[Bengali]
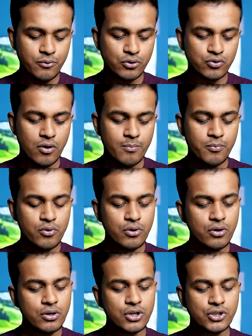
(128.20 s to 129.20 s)
পুরো সম্পূর্ণ
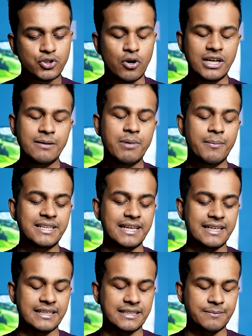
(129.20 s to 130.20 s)
সঠিকভাবে
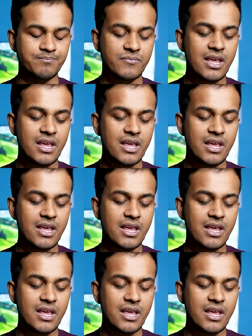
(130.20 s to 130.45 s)
দেখিয়ে দিই